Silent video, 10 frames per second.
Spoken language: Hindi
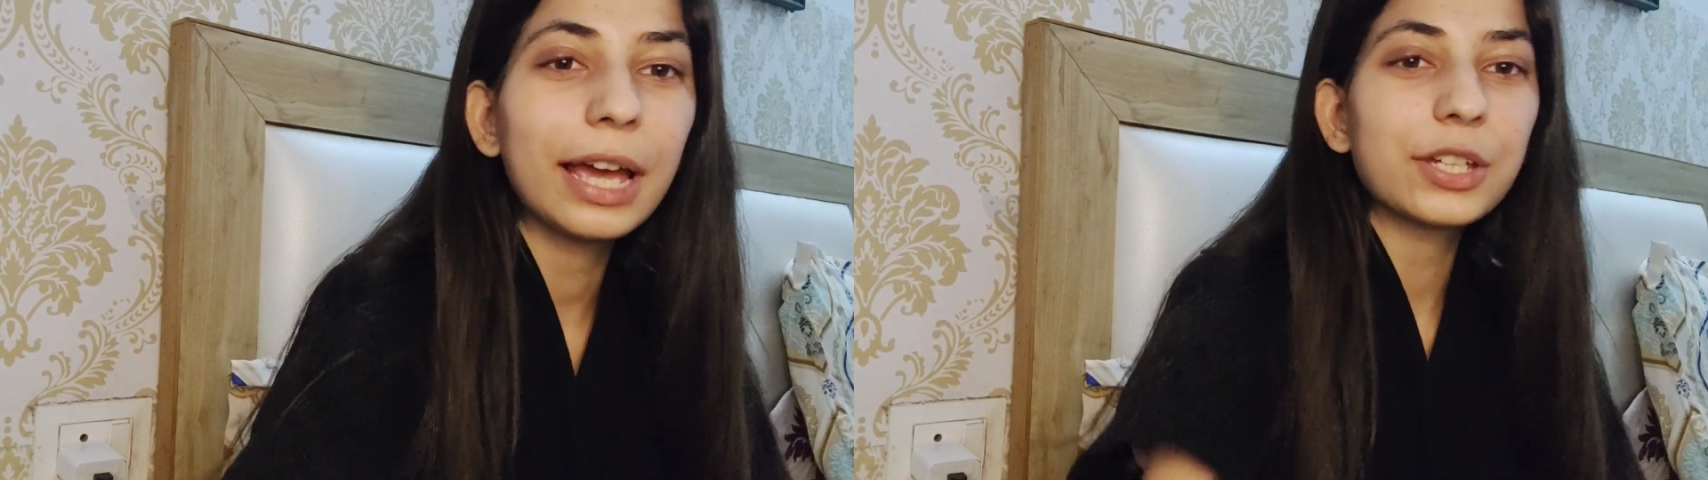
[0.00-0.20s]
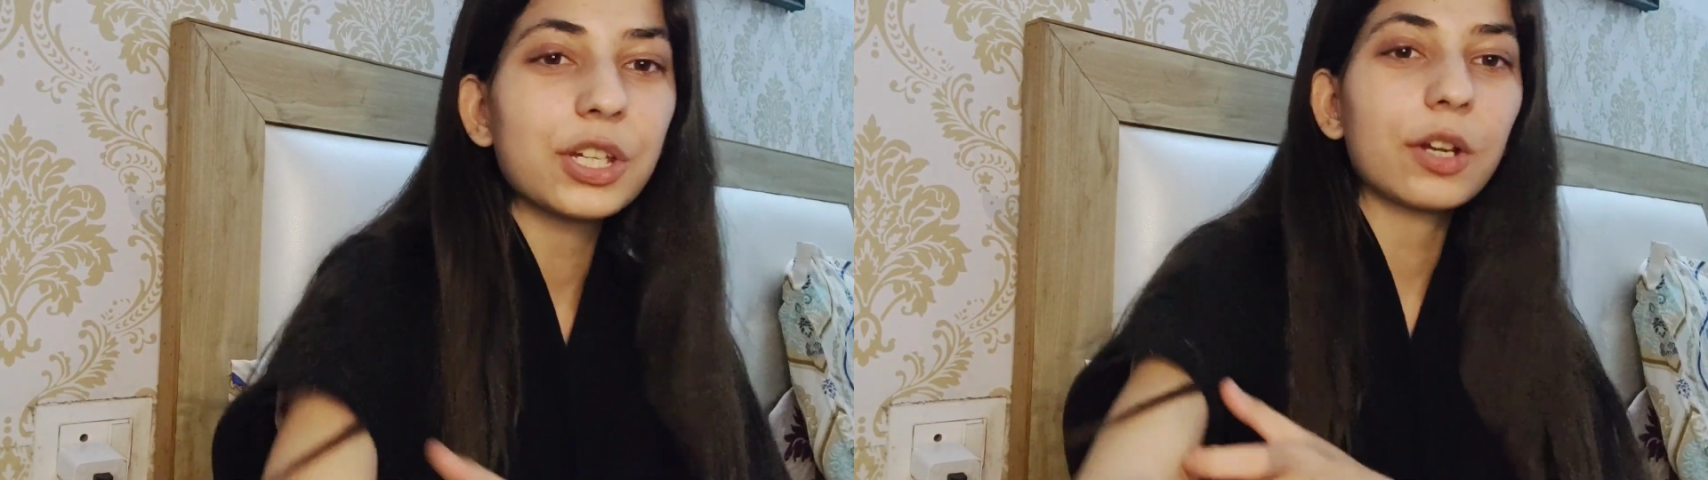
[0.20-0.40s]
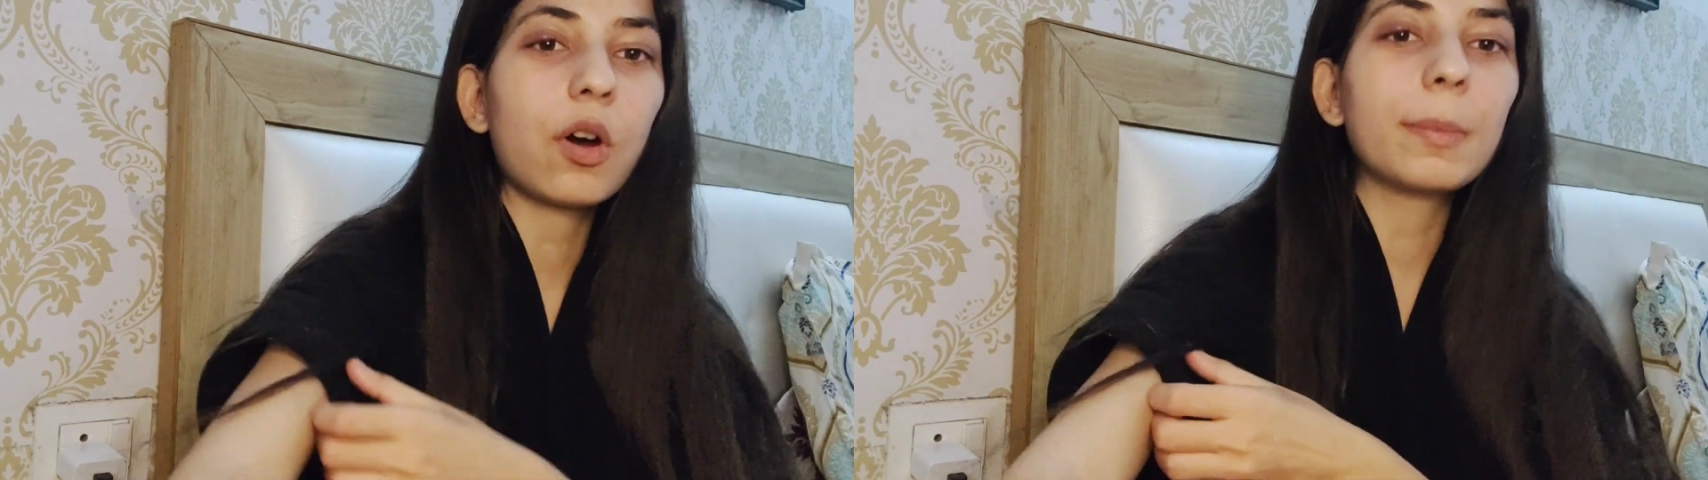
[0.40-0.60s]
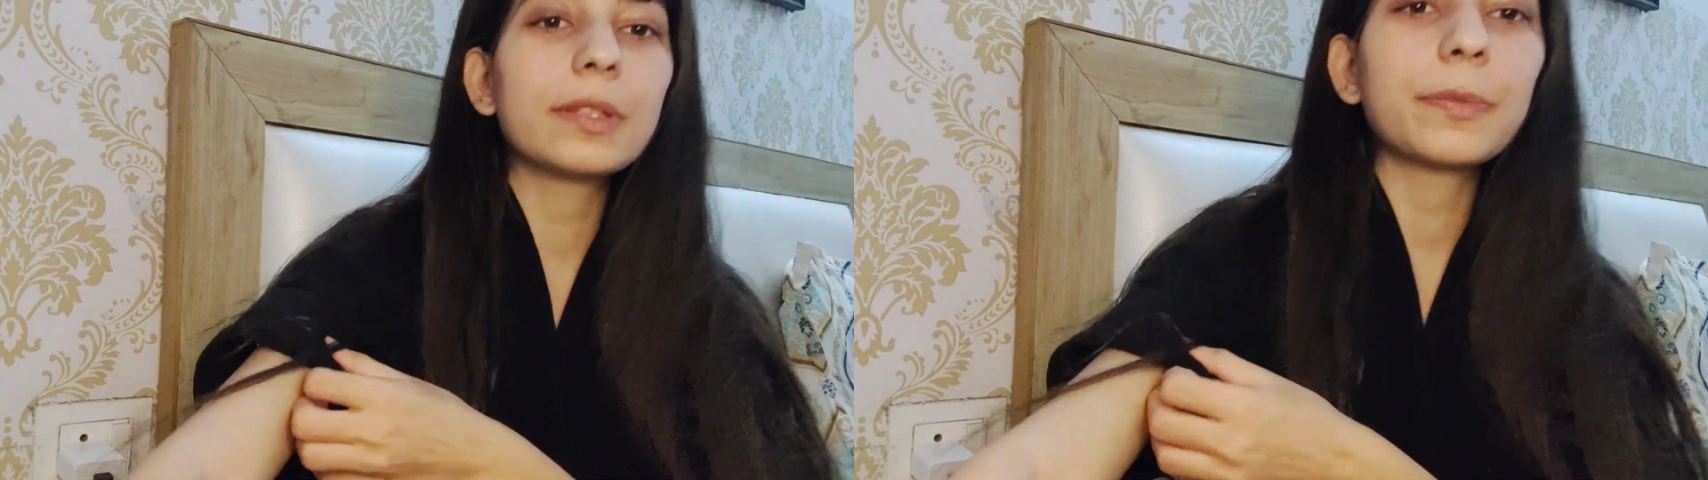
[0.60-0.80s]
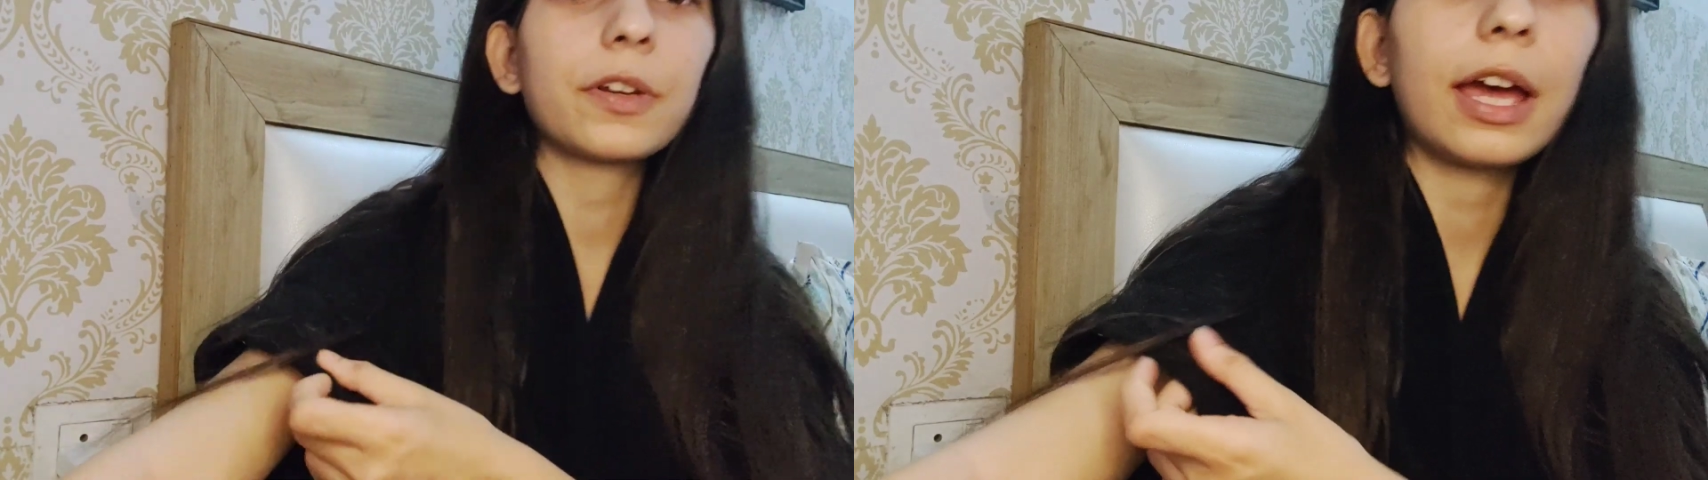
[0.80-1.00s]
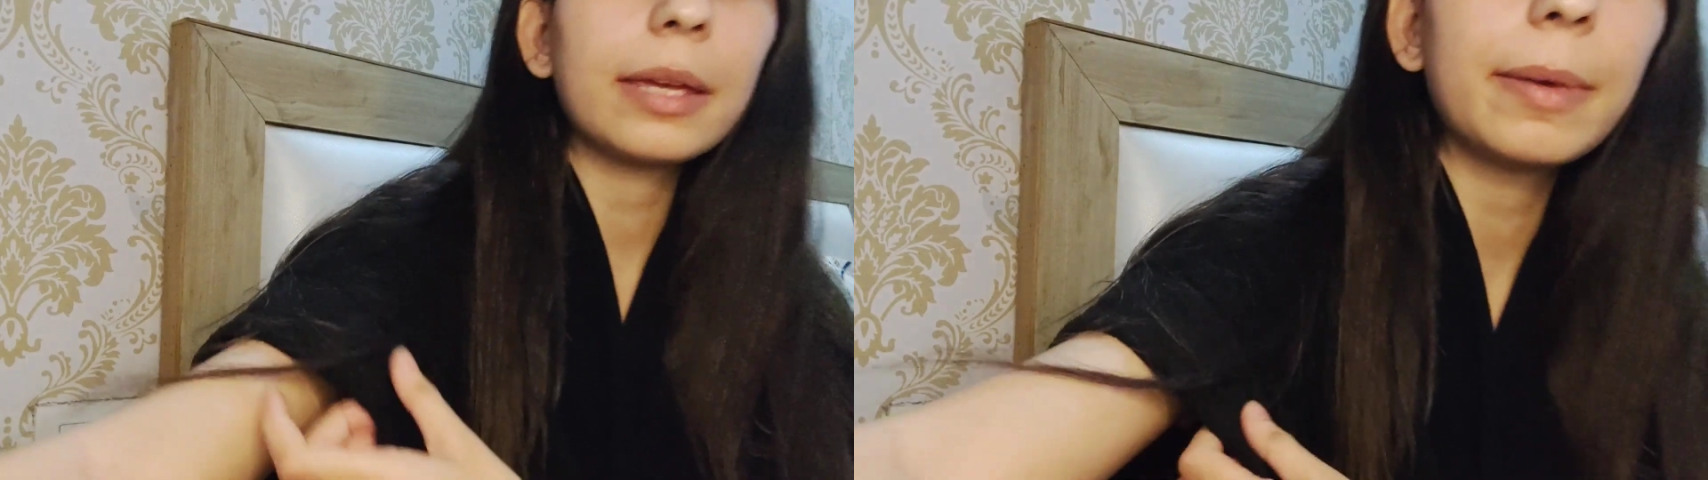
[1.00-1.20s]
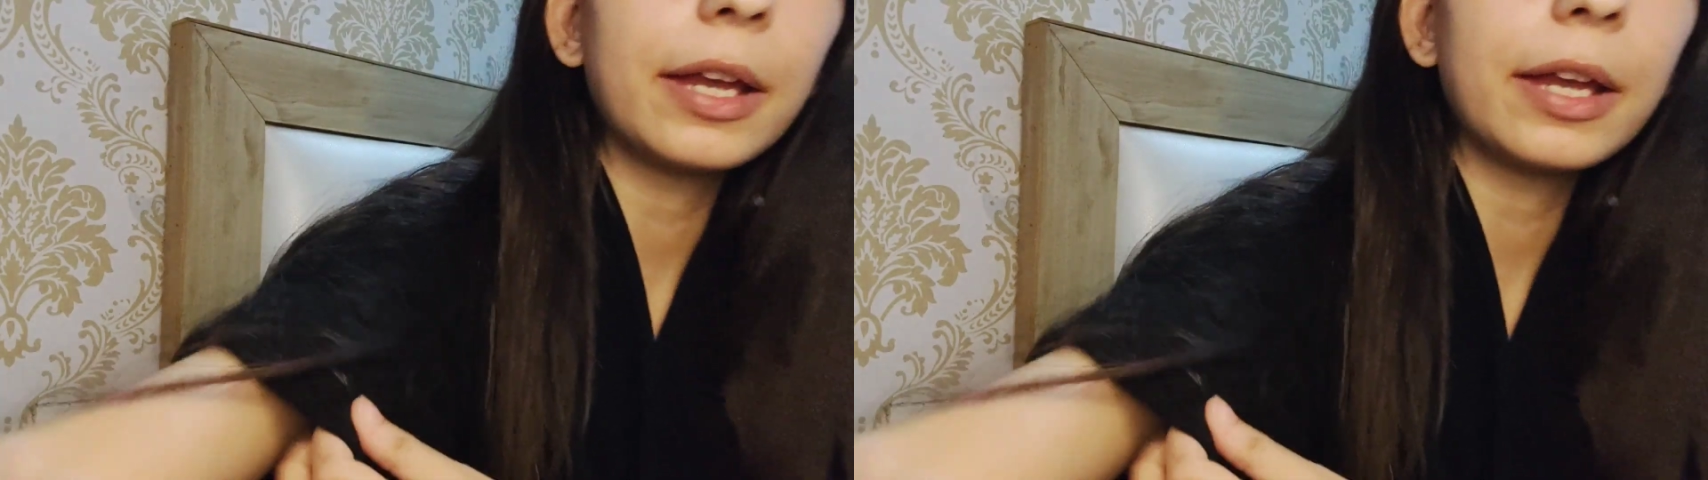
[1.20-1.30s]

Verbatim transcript: लाइक शेयर कॉमेंट सब्सक्राइब